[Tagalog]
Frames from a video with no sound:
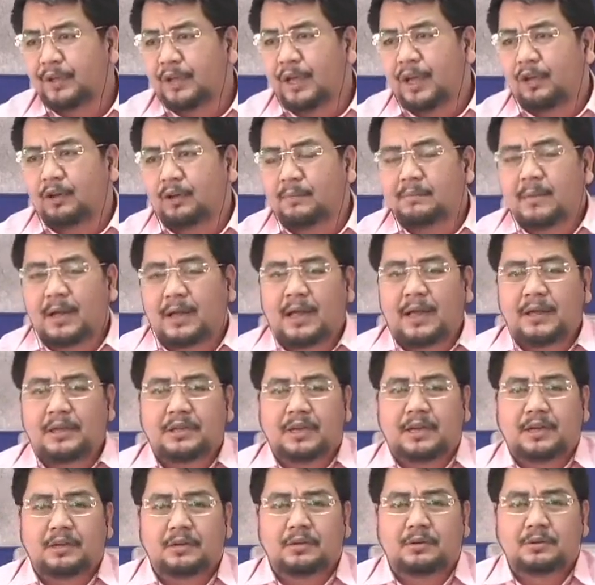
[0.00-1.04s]
eh kumbaga
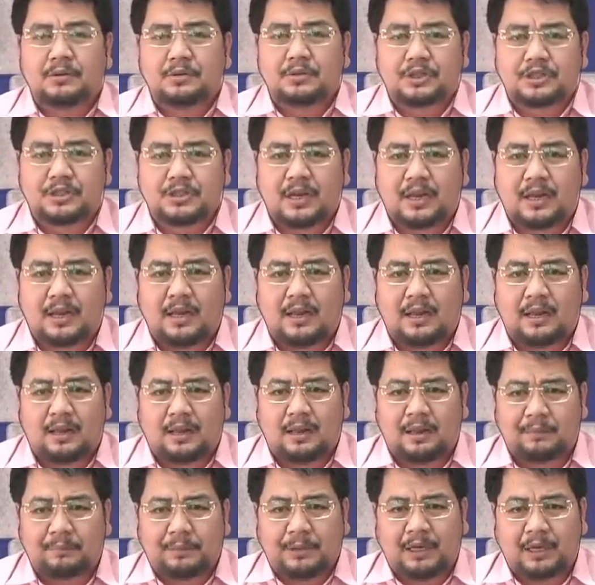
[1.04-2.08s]
dyan ho sa
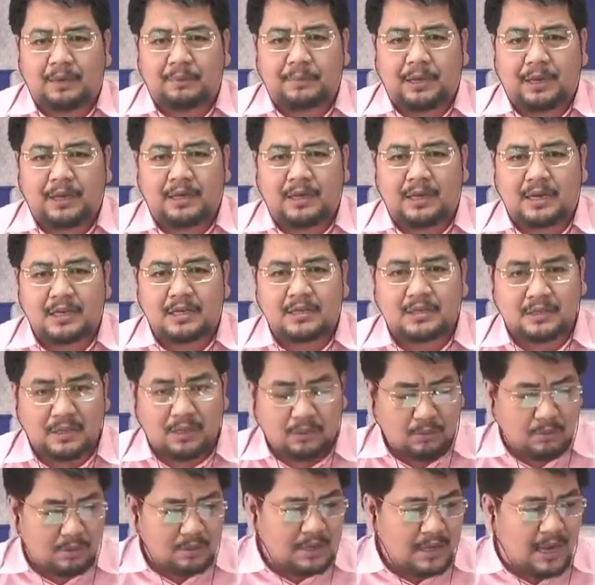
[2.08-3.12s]
Pilipinas,
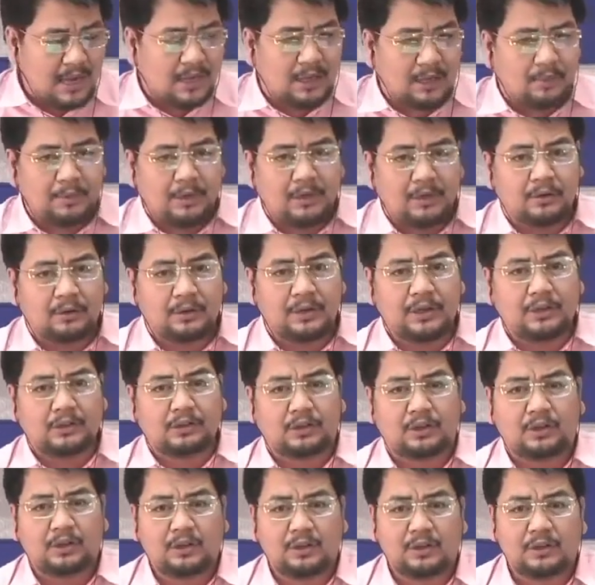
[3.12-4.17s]
na kung gagawin ho
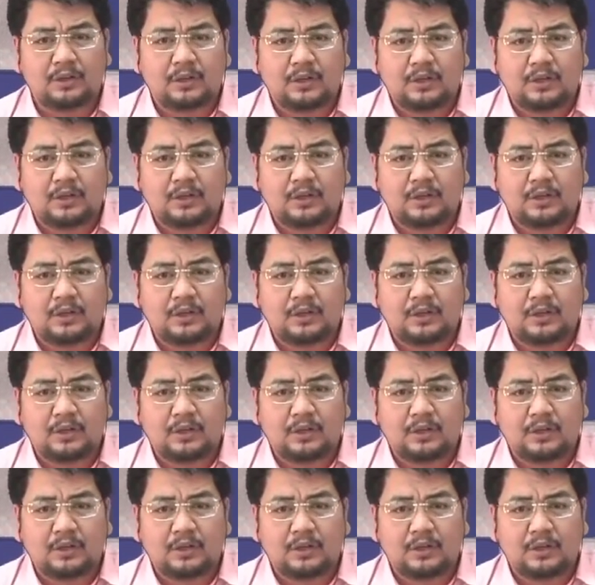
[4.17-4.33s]
ito,